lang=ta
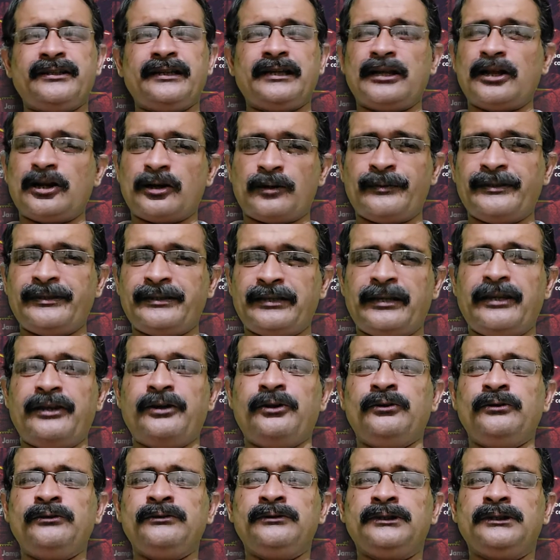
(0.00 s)
எல்லாருக்குமே
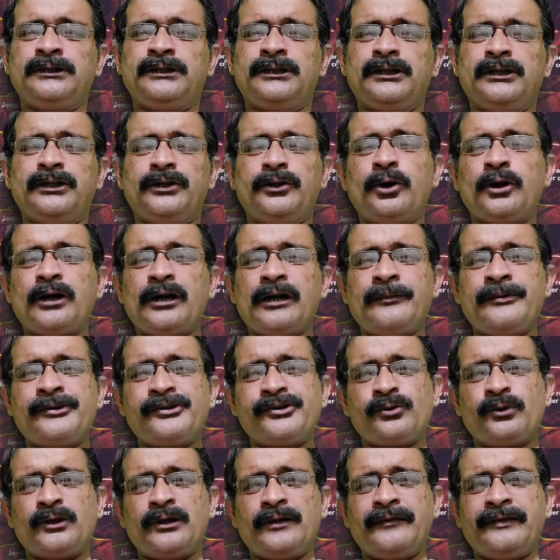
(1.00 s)
தெரியும் டோக்லாம்
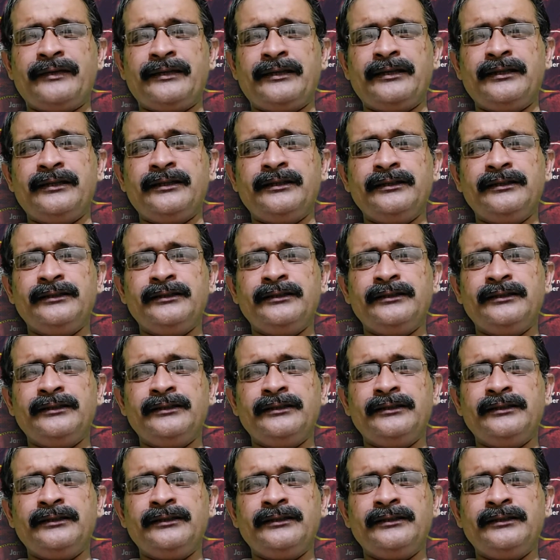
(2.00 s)
இஷ்யூவில் வந்து